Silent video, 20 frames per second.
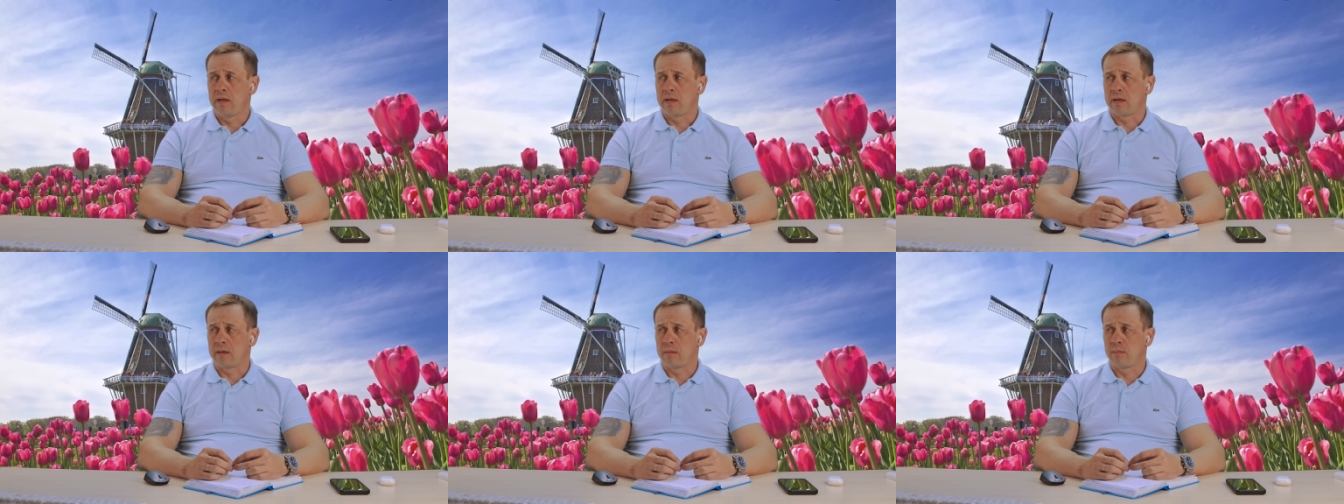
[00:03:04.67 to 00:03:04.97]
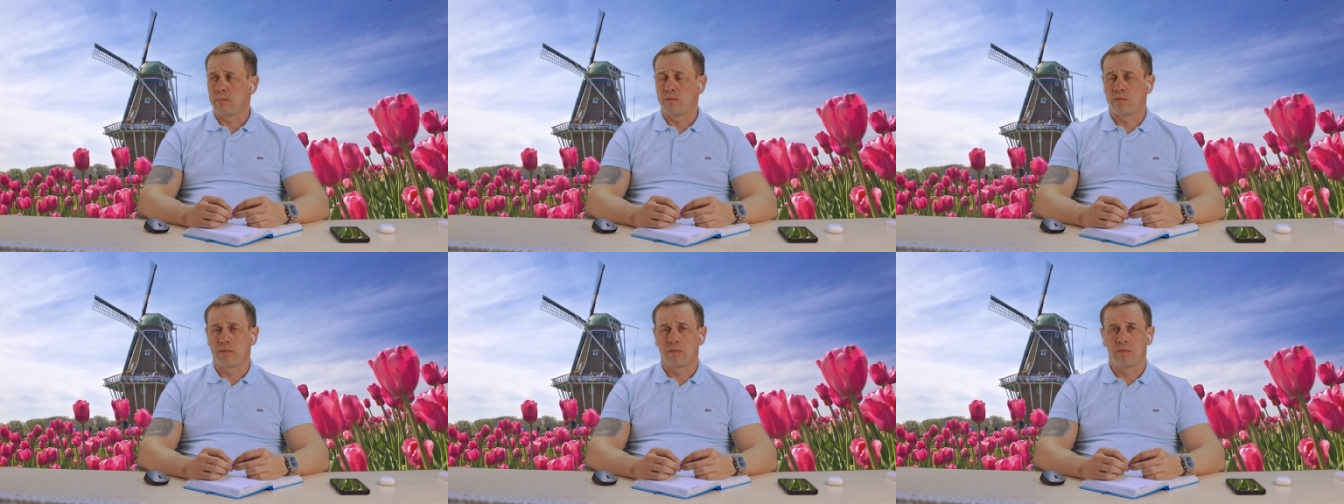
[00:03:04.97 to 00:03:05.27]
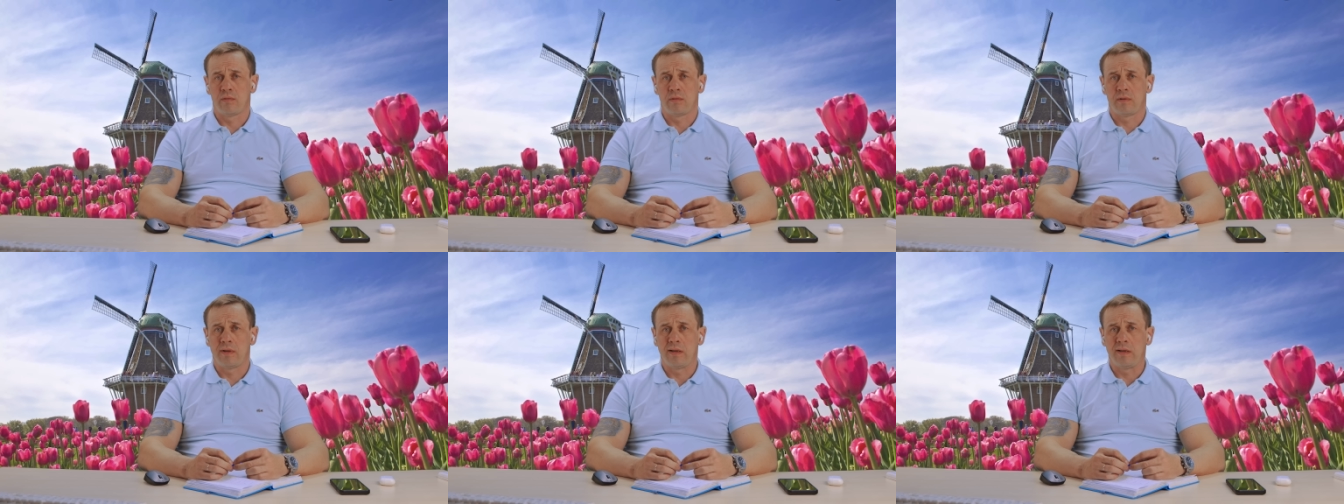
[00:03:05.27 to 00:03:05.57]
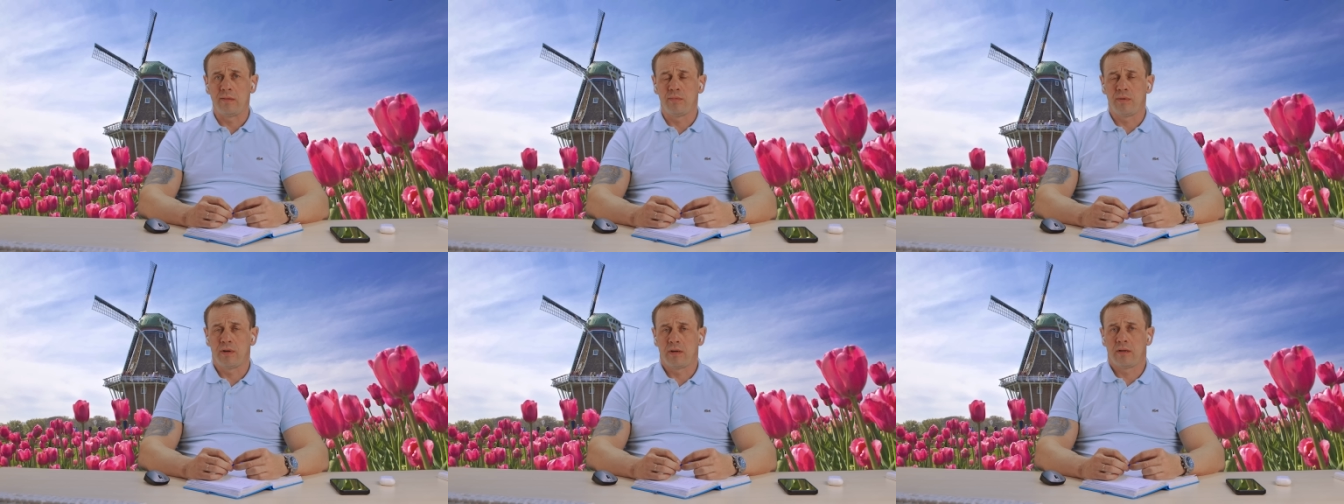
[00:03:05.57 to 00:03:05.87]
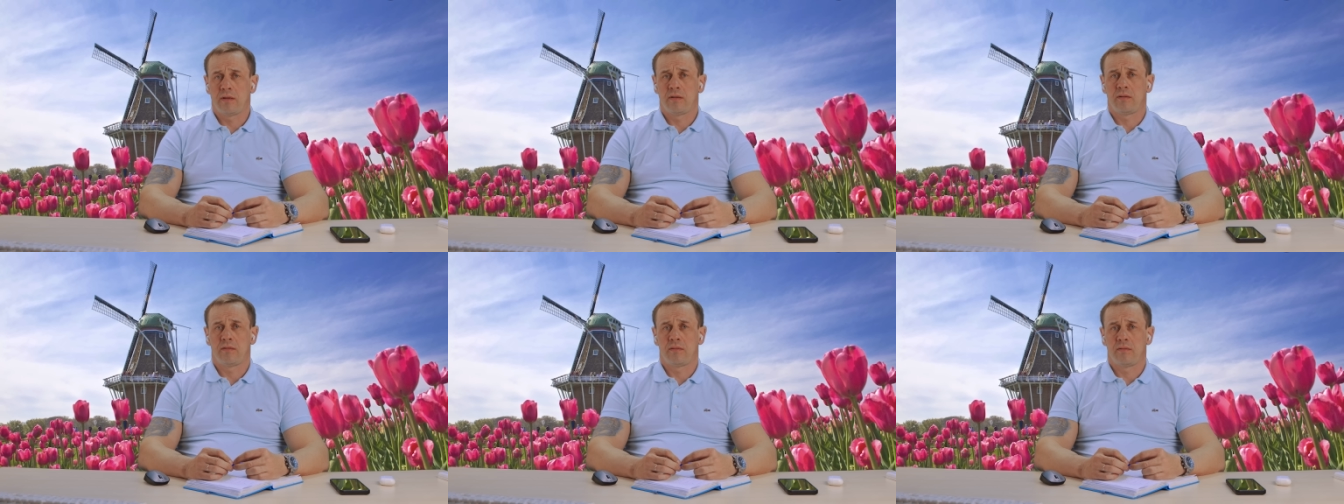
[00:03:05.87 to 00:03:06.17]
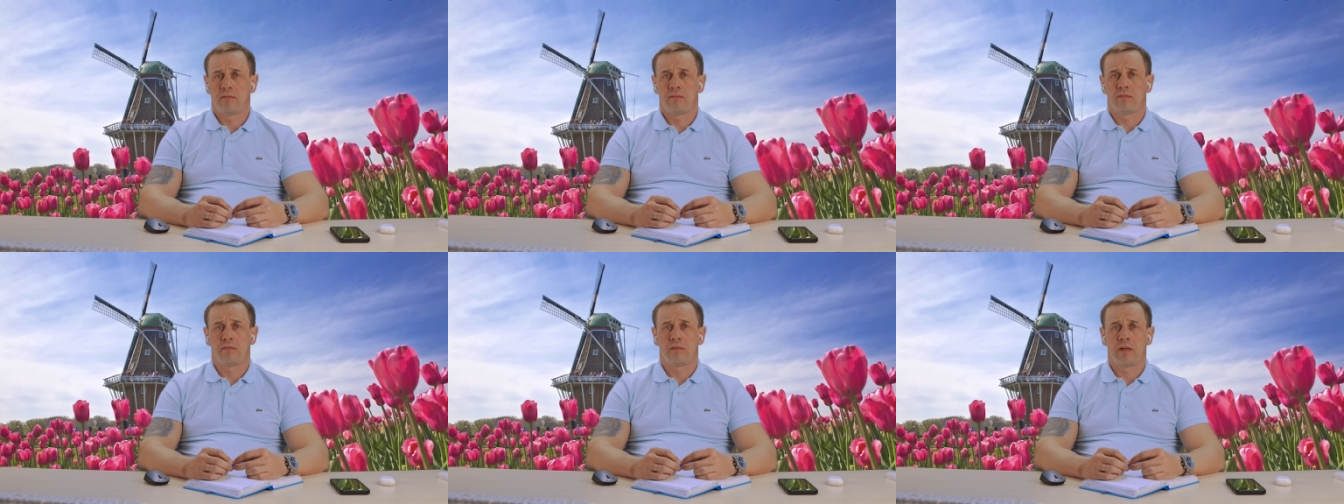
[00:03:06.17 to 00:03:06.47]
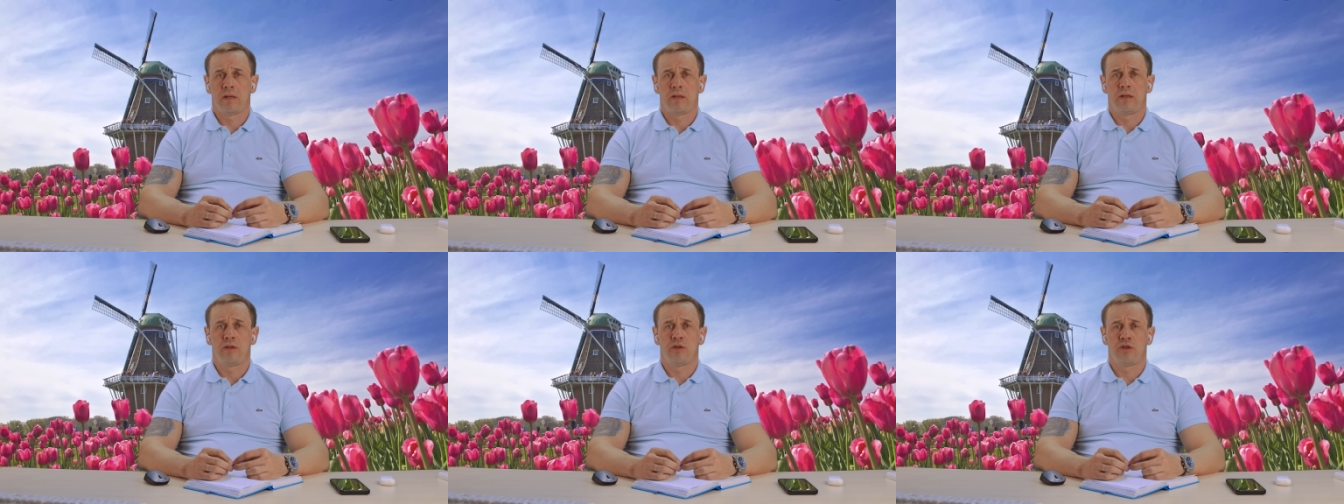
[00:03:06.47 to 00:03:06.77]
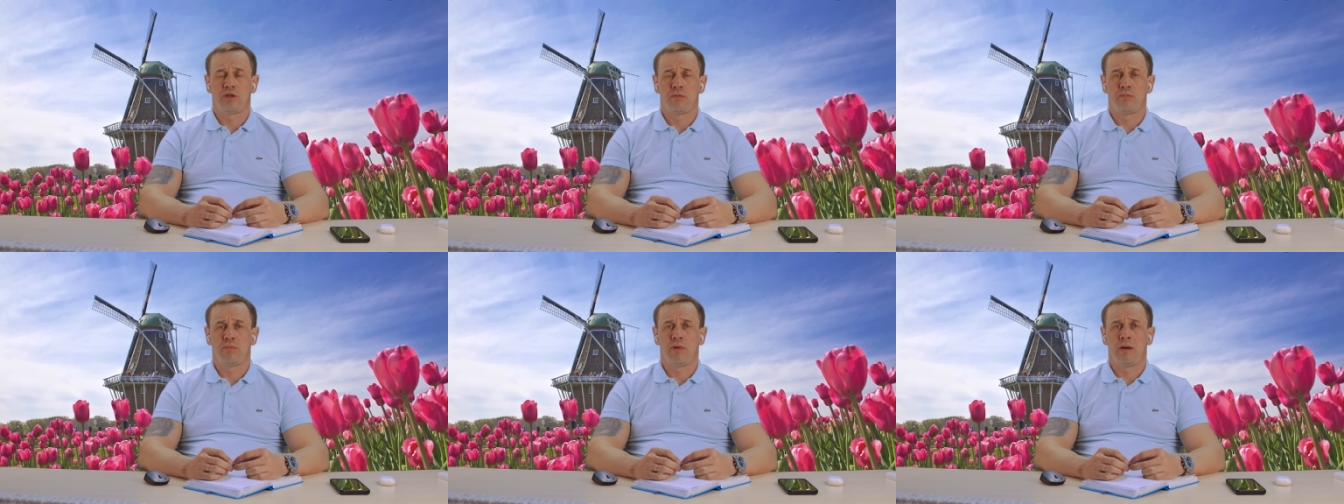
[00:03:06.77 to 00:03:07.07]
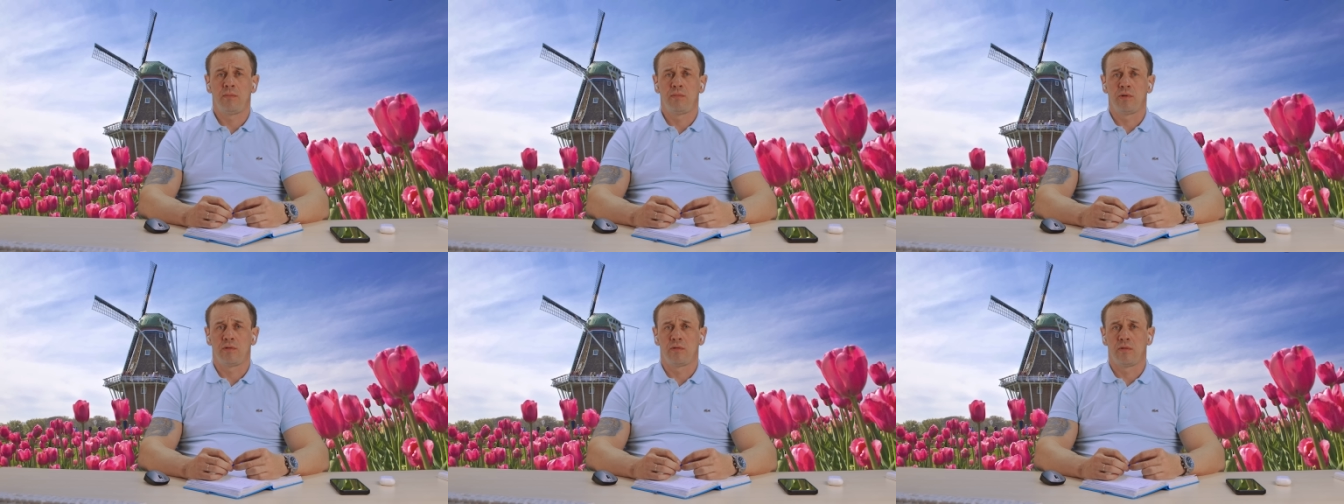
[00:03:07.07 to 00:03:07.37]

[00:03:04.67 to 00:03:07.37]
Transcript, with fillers: работают, либо ну, такие же бабы,